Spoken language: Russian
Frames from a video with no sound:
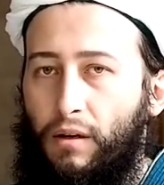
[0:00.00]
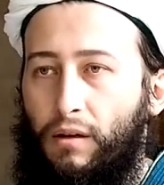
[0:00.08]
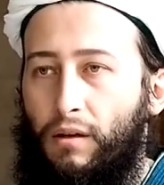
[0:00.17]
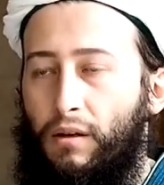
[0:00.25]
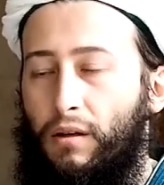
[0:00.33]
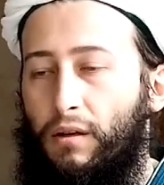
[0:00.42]

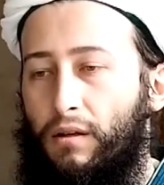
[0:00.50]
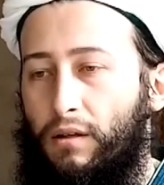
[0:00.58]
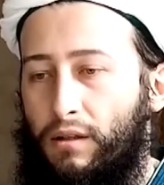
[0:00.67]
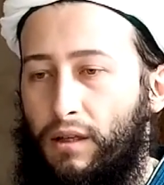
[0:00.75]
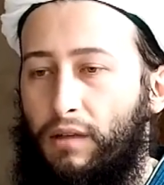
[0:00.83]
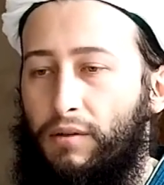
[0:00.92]
Э, и,
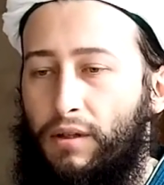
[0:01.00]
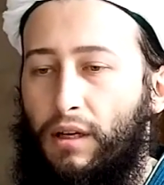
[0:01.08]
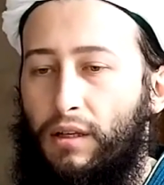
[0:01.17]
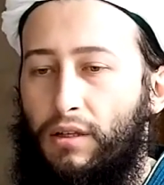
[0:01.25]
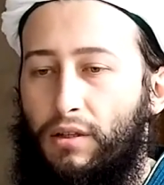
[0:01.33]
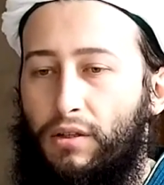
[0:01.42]
соответственно,
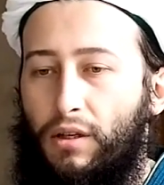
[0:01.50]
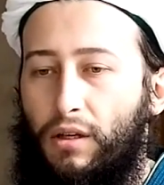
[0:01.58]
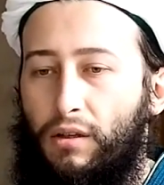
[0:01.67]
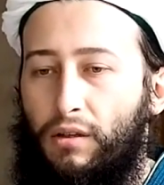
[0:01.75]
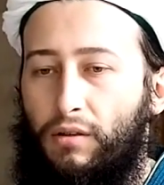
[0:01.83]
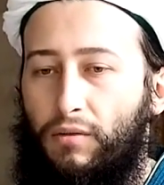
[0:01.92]
конечно же,
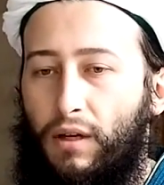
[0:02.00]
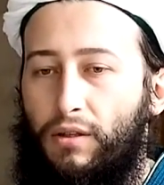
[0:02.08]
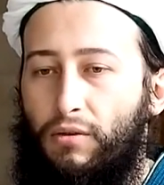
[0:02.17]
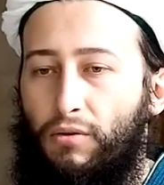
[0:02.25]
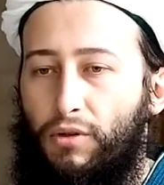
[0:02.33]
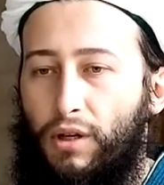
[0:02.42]
это
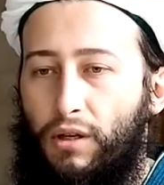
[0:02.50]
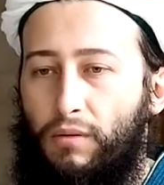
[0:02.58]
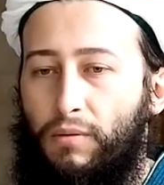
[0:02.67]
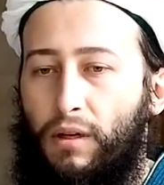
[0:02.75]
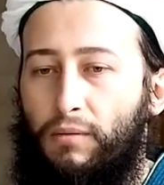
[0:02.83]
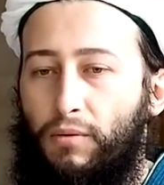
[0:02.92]
является нарушением,
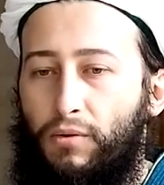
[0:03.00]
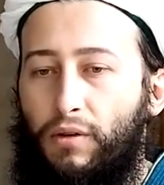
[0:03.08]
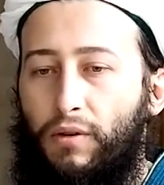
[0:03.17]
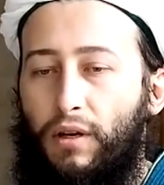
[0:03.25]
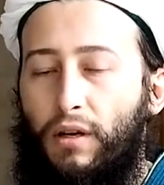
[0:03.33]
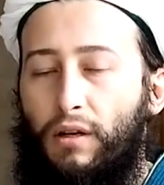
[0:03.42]
как мы уже
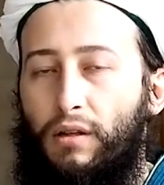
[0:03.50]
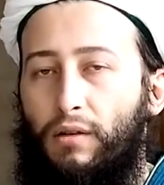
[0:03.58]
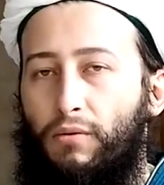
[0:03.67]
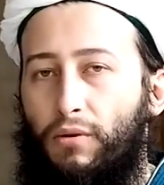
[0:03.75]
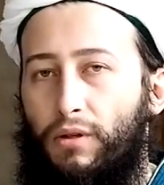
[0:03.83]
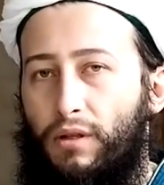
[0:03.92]
говорили,
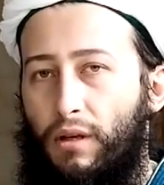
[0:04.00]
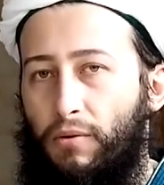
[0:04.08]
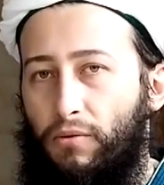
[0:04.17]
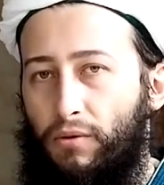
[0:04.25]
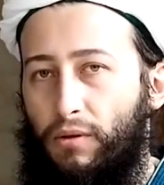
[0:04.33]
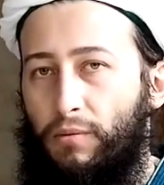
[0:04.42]
одного из
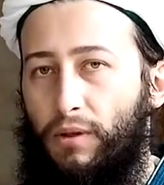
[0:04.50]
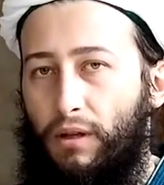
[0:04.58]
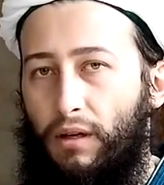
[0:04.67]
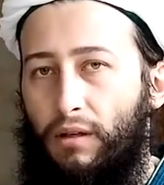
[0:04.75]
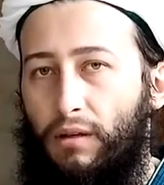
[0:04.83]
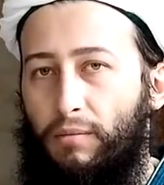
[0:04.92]
самых
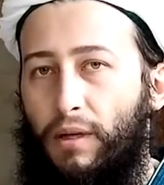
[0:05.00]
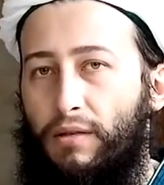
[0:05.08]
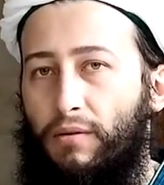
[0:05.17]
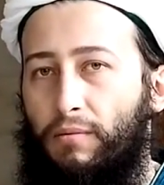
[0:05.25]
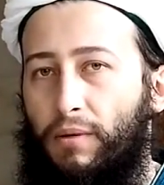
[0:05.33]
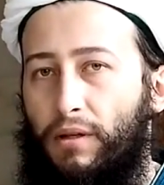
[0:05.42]
фундаментальных
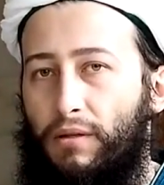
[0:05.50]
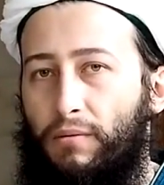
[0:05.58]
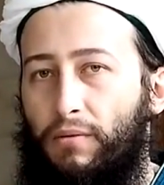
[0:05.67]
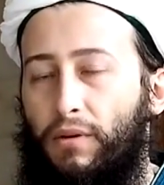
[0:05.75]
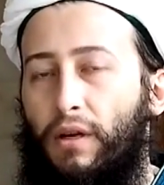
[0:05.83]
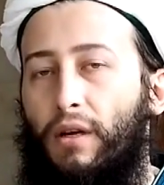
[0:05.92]
базовых
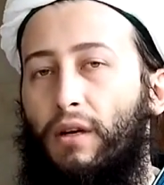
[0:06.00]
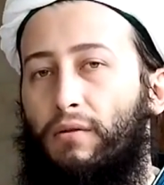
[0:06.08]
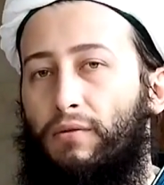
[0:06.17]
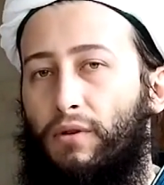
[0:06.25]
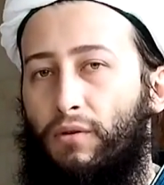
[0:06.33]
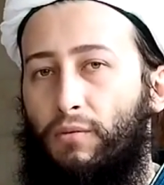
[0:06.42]
принципов
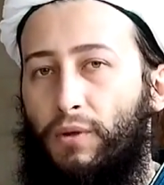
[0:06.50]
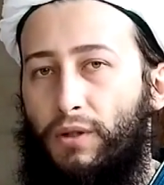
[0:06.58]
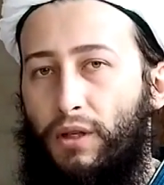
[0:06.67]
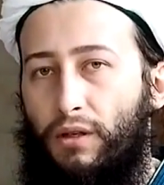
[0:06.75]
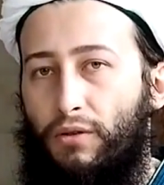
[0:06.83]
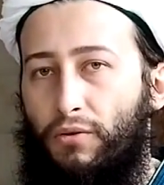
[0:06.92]

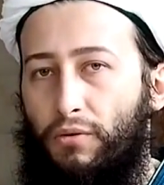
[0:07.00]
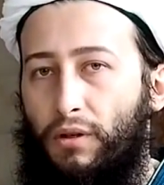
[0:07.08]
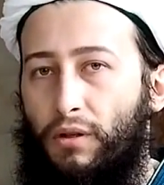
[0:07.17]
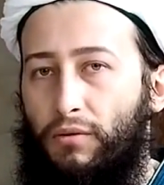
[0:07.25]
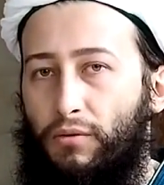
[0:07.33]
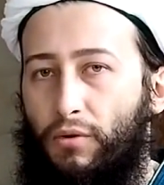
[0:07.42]
вероубеждения
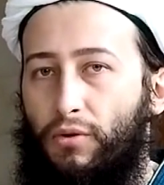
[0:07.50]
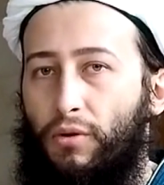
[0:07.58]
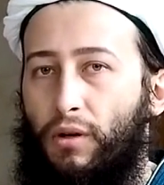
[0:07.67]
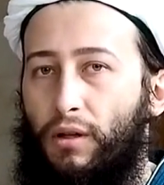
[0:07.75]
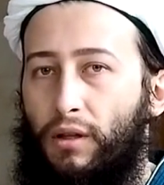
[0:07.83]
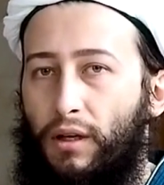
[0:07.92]
суннитов. То,
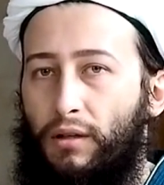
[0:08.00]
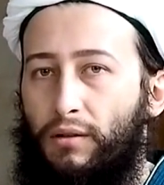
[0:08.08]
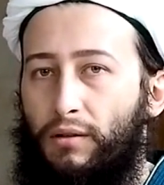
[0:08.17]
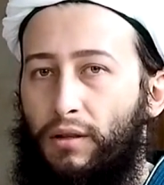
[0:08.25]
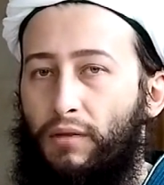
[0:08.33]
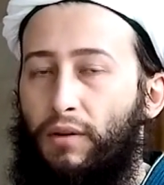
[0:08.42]
что Аллах
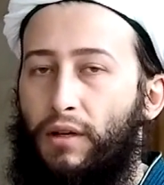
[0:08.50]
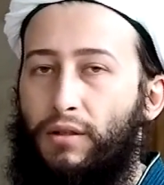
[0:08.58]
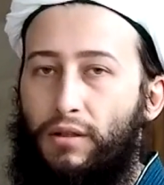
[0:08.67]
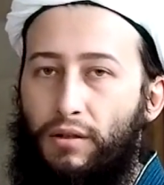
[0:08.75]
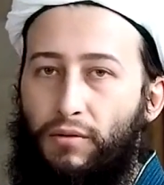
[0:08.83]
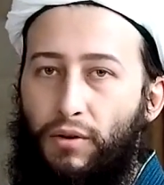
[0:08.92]
не является
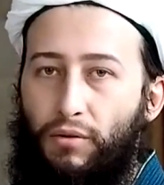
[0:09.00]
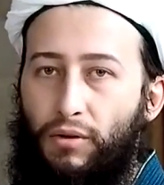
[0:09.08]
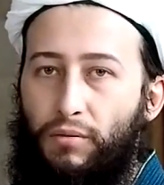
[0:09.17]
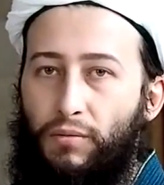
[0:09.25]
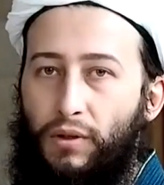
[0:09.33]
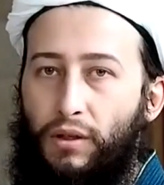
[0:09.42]

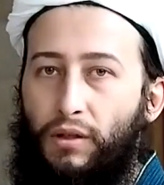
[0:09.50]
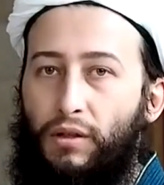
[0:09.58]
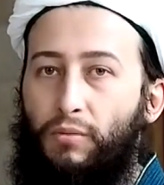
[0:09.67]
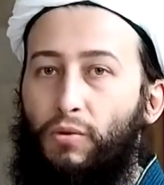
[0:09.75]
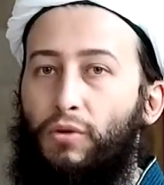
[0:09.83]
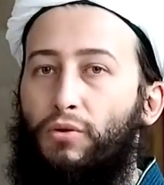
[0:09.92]
сотворенным и
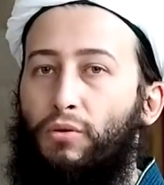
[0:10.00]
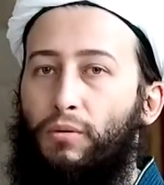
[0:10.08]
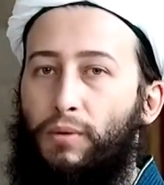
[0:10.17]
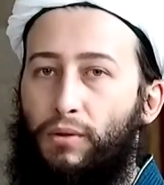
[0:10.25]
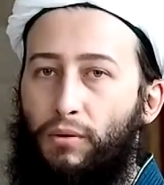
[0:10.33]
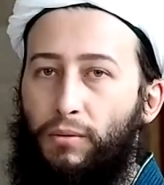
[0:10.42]
ему ничто не
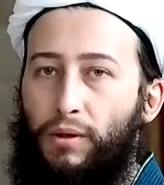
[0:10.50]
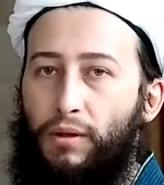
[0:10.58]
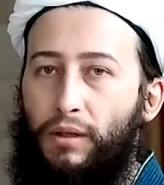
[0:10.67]
подобно.